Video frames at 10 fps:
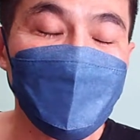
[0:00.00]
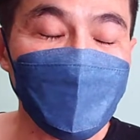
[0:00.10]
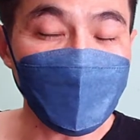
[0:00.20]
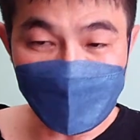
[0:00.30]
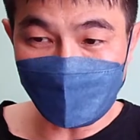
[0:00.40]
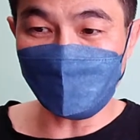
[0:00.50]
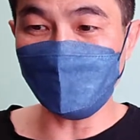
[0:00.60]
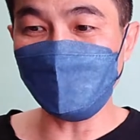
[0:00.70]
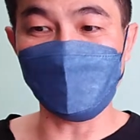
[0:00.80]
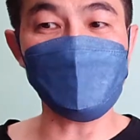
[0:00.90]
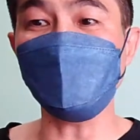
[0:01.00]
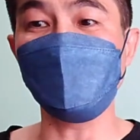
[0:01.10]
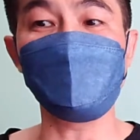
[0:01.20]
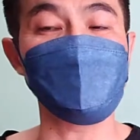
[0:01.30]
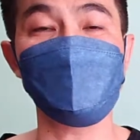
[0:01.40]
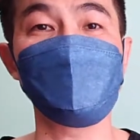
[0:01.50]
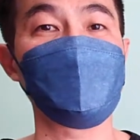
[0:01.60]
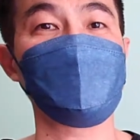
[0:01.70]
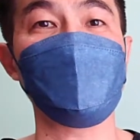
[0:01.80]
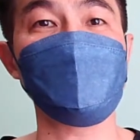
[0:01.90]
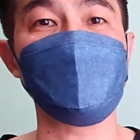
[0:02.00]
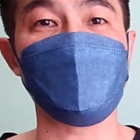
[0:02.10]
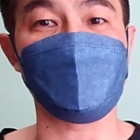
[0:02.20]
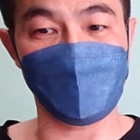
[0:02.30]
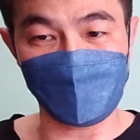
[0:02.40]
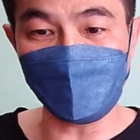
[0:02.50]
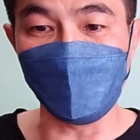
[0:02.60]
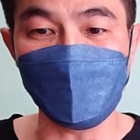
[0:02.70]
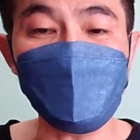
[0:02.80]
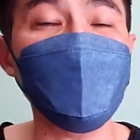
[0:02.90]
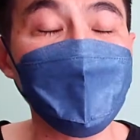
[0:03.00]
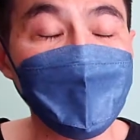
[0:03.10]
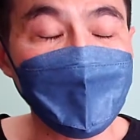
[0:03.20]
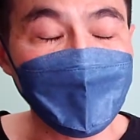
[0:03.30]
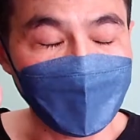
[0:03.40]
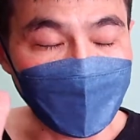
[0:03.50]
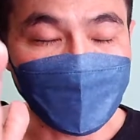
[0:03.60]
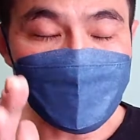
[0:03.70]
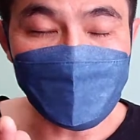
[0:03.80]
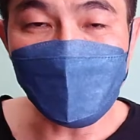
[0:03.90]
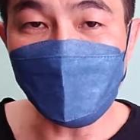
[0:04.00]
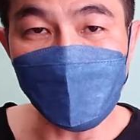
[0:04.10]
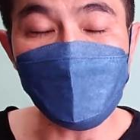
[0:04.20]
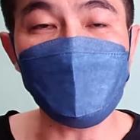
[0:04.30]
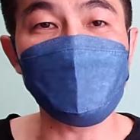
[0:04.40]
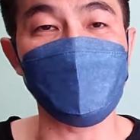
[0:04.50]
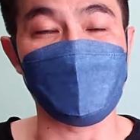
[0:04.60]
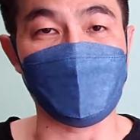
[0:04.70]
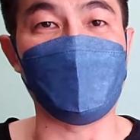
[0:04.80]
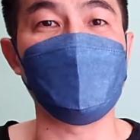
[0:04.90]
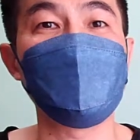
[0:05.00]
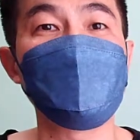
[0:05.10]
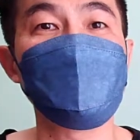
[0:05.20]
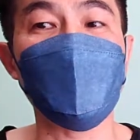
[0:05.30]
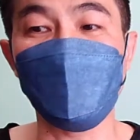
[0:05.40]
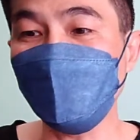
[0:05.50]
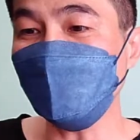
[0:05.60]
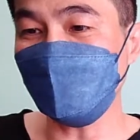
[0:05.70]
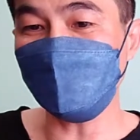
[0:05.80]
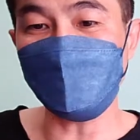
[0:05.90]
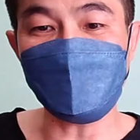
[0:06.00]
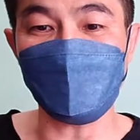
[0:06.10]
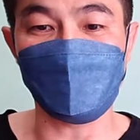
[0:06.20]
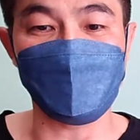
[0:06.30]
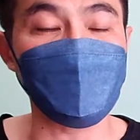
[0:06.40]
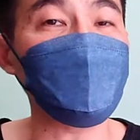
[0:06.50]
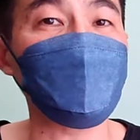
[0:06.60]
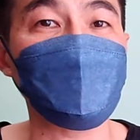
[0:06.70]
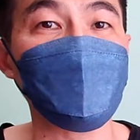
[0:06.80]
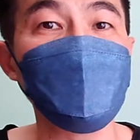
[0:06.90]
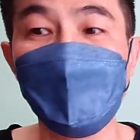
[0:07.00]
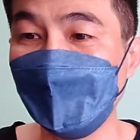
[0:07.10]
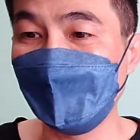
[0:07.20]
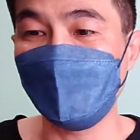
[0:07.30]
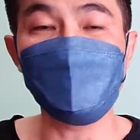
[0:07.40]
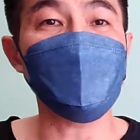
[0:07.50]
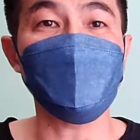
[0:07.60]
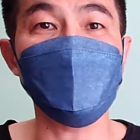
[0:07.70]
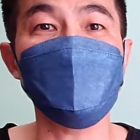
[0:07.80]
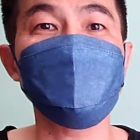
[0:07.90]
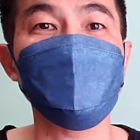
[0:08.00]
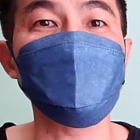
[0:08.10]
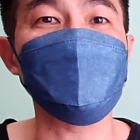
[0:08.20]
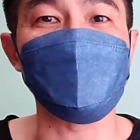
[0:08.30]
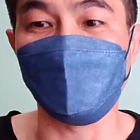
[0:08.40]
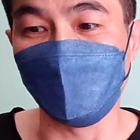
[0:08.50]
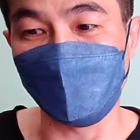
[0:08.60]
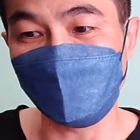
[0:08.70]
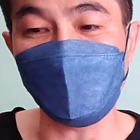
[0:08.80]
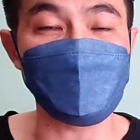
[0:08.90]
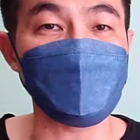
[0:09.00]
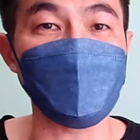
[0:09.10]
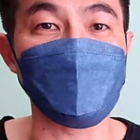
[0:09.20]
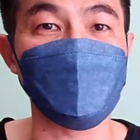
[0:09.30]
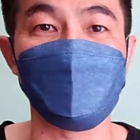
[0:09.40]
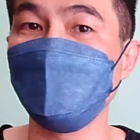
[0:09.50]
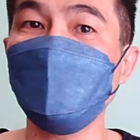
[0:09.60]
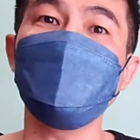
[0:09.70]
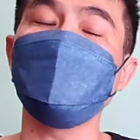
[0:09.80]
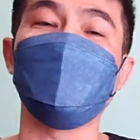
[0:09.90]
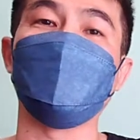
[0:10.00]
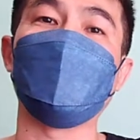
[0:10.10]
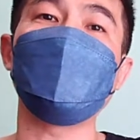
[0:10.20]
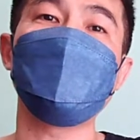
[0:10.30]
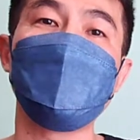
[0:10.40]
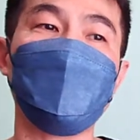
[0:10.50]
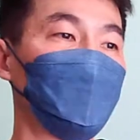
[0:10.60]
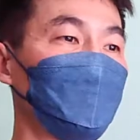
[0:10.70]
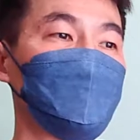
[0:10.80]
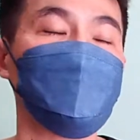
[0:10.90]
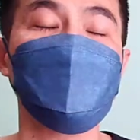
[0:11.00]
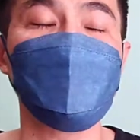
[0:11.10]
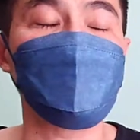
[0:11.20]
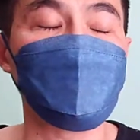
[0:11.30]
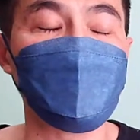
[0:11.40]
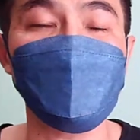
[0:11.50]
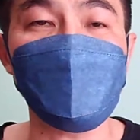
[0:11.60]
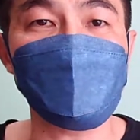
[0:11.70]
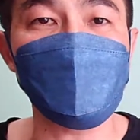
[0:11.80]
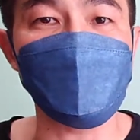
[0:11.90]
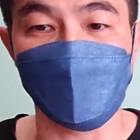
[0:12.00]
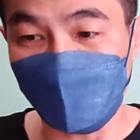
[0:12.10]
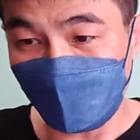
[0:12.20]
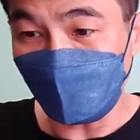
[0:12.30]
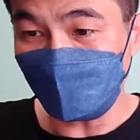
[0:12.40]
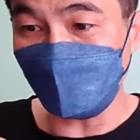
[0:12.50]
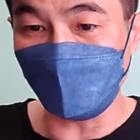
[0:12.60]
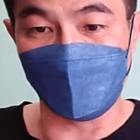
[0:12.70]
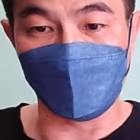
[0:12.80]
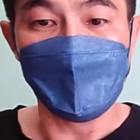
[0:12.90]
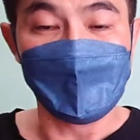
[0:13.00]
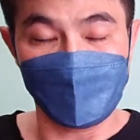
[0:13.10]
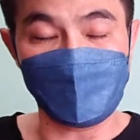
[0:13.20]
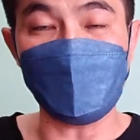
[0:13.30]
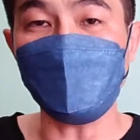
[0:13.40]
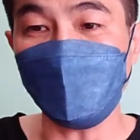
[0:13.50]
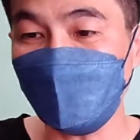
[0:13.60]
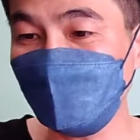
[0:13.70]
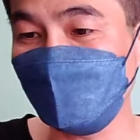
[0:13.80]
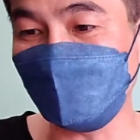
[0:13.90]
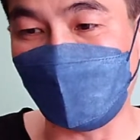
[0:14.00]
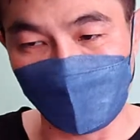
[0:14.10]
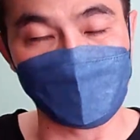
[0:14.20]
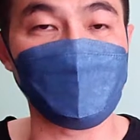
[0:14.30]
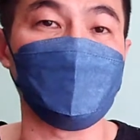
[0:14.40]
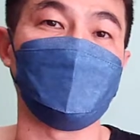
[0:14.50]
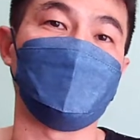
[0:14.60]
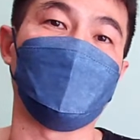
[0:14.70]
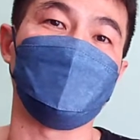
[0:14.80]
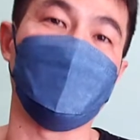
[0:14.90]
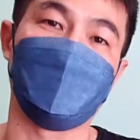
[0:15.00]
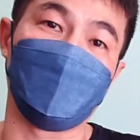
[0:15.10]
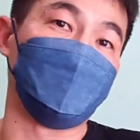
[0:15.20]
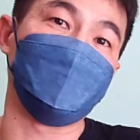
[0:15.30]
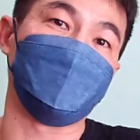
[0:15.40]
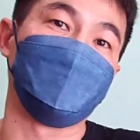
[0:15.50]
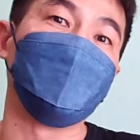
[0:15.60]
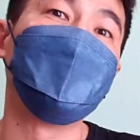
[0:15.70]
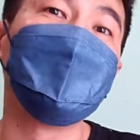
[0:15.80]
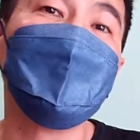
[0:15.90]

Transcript: 对啊，拿出依，据，我这个人不是不能道歉了。你如果因为有的时候规定会改，啊，我也曾经在我的频道中。因为规定修正了，我跟大家道歉，没有问题啊。我不是个不会道歉的，只要说我你拿规定出来，我就跟你道歉，也没什么。